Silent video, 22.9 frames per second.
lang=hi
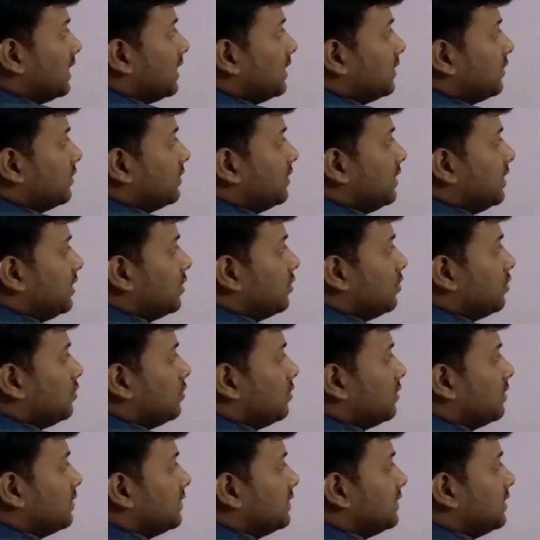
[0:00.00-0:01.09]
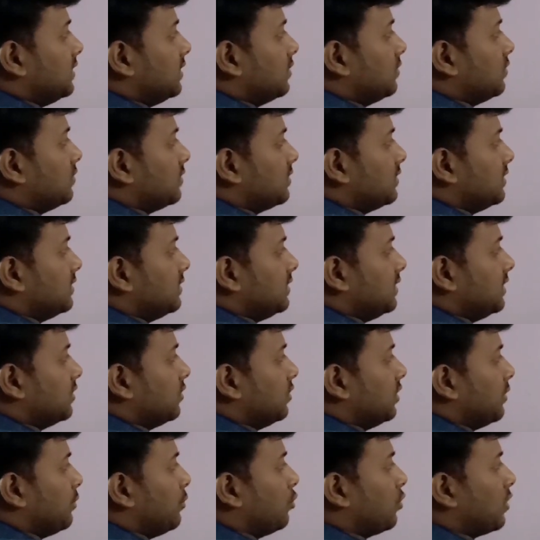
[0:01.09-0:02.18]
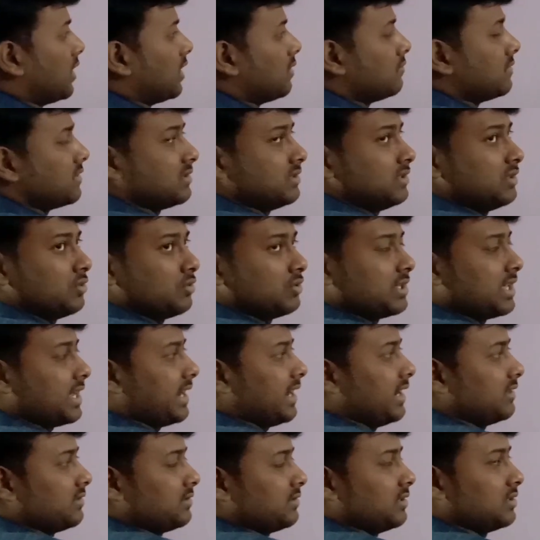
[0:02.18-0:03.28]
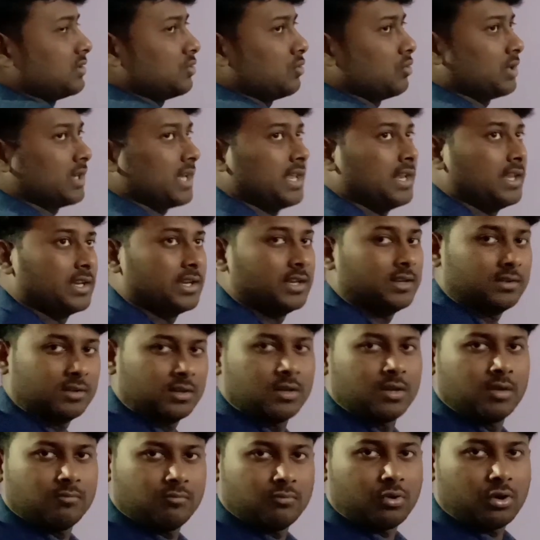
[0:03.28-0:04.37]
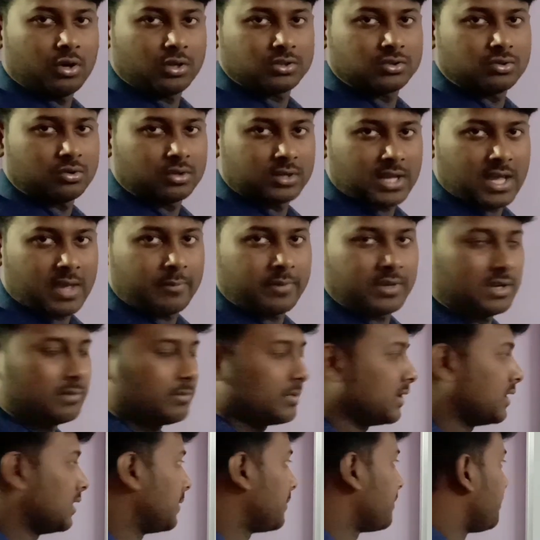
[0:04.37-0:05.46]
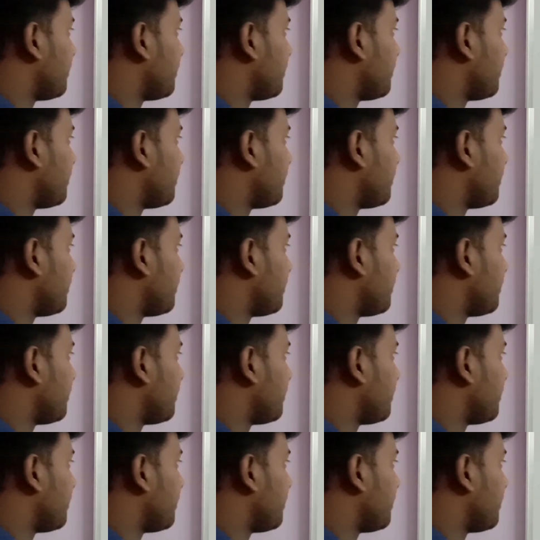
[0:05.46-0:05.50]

तो ज़ीरो ज़ीरो ज़ीरो ये पूरा नंबर ज़ीरो हो जाएगा इससे छोटा है लेकिन बहुत छोटा है हमें नहीं पता